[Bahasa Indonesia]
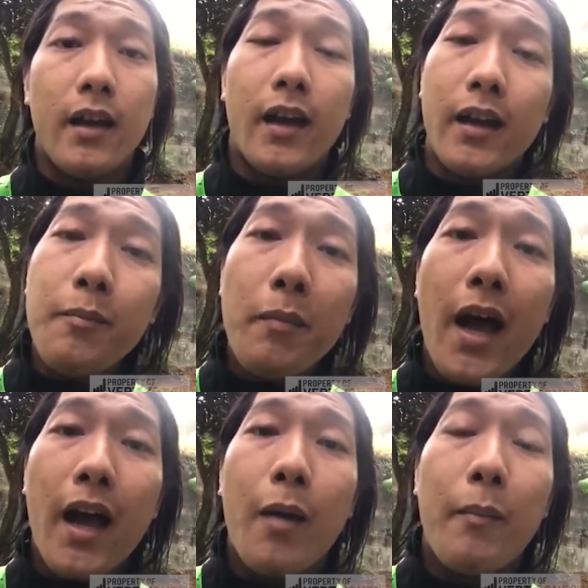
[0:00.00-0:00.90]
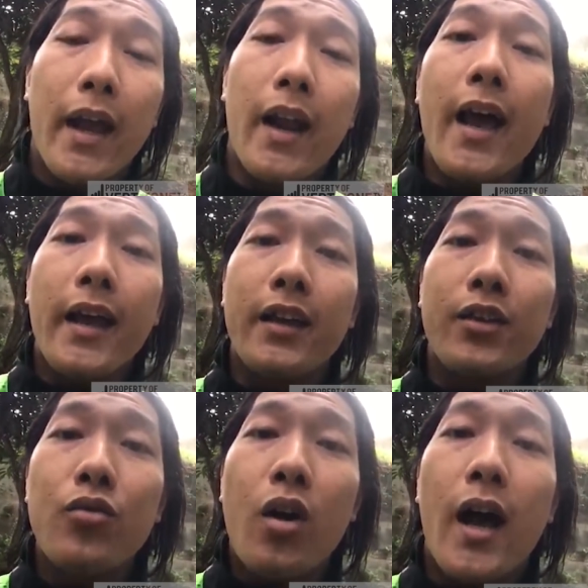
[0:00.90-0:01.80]
kelima agama yang lain
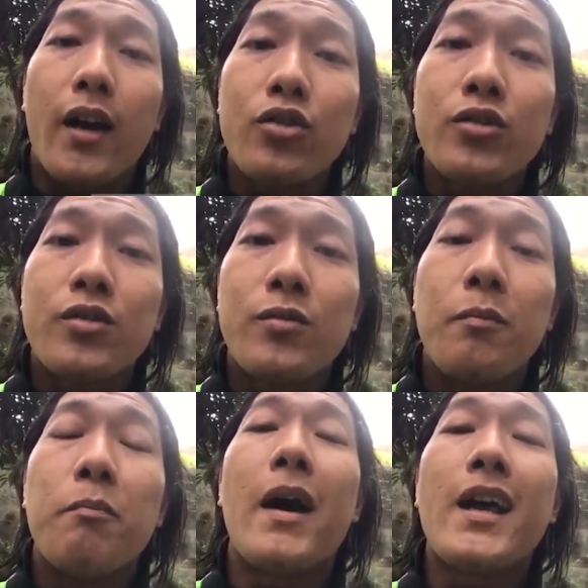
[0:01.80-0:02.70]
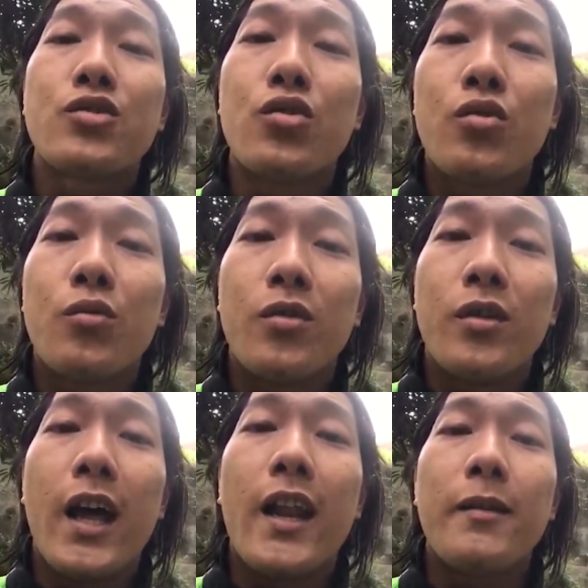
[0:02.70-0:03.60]
itu harus masuk
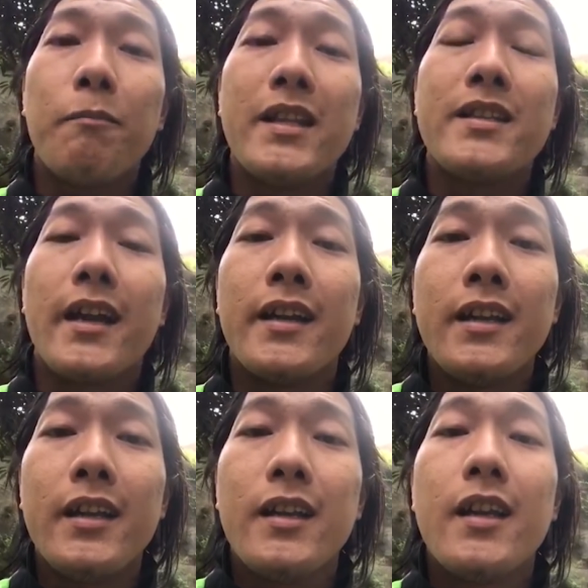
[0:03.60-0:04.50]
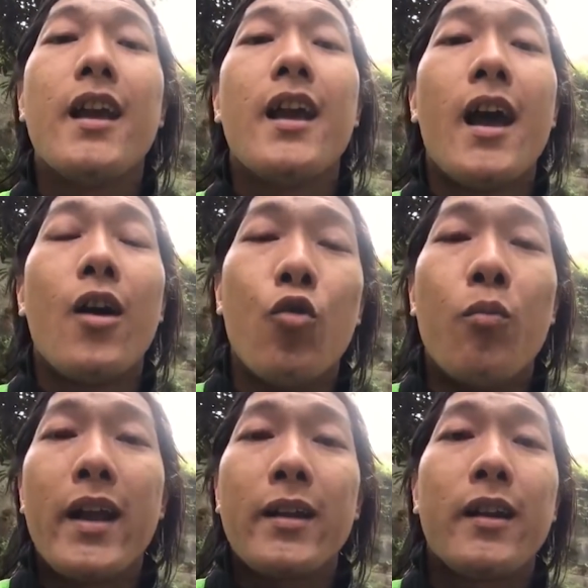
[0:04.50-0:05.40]
dan menjadi
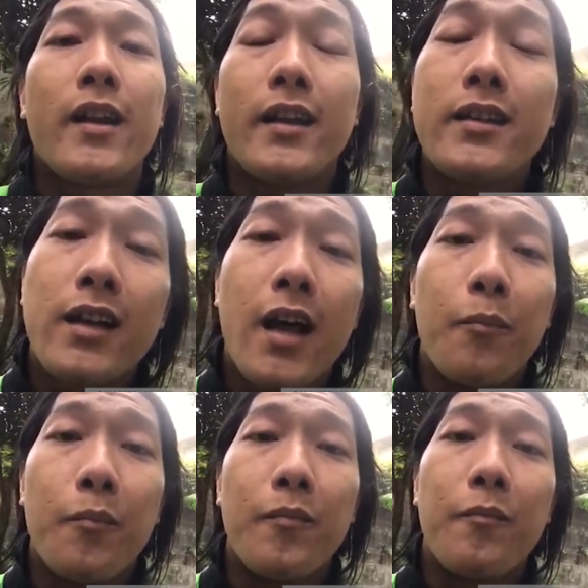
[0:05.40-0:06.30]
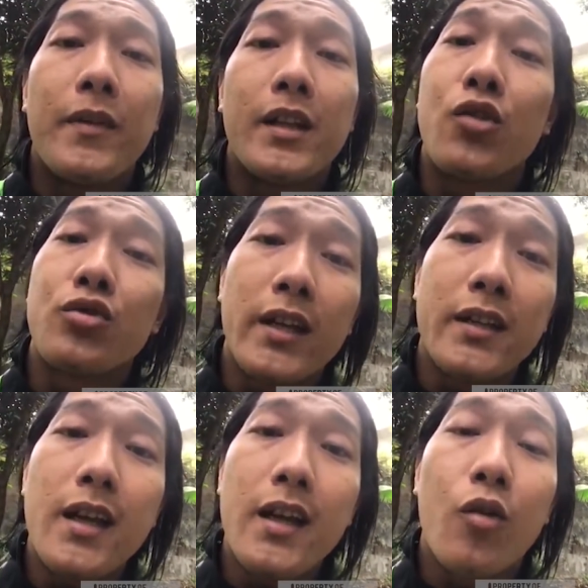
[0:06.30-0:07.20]
umat Islam. Tentu
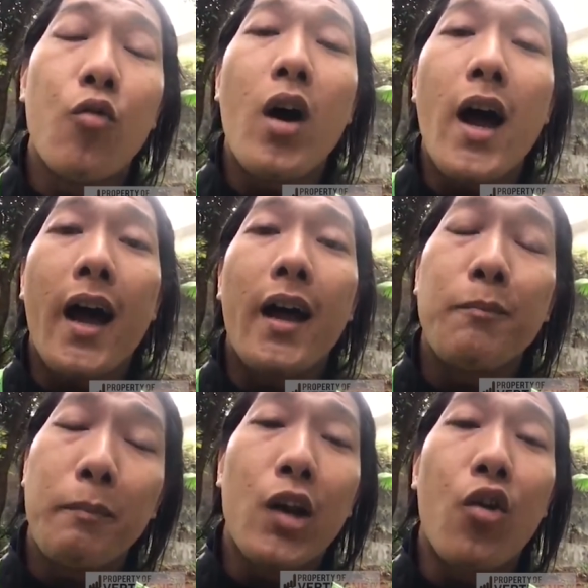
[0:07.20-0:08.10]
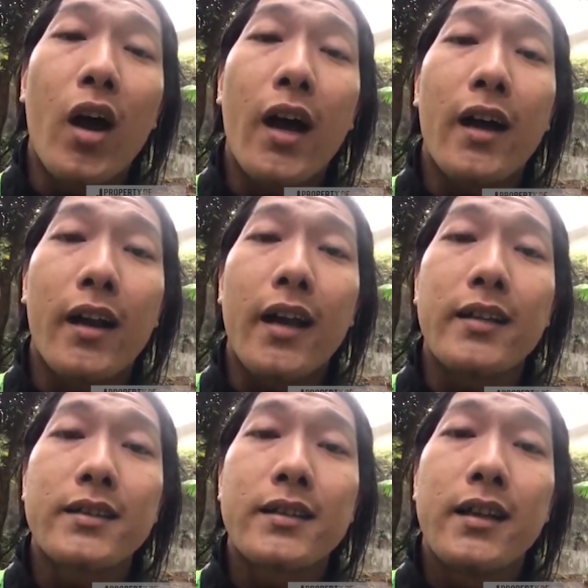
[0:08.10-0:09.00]
saja gua menolak
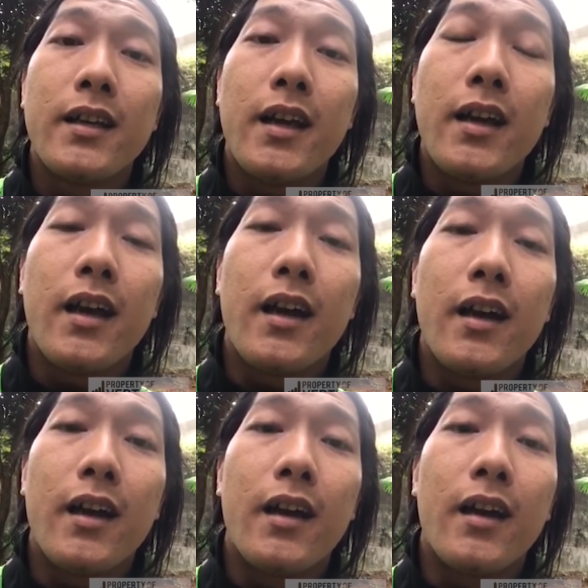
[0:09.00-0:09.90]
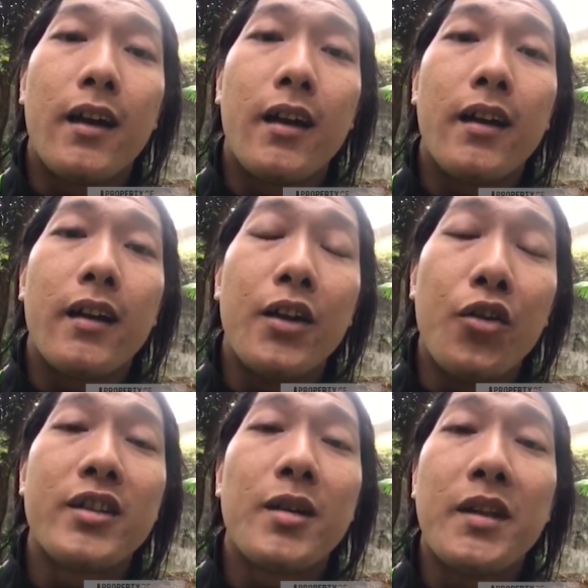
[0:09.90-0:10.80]
keras uh,
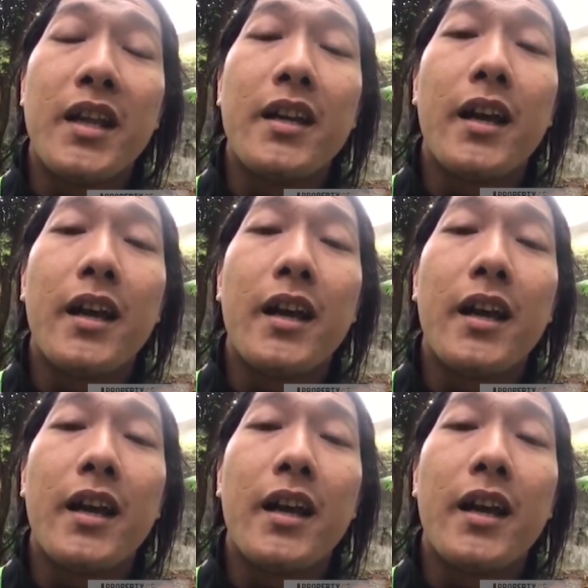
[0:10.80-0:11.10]
Indonesia menjadi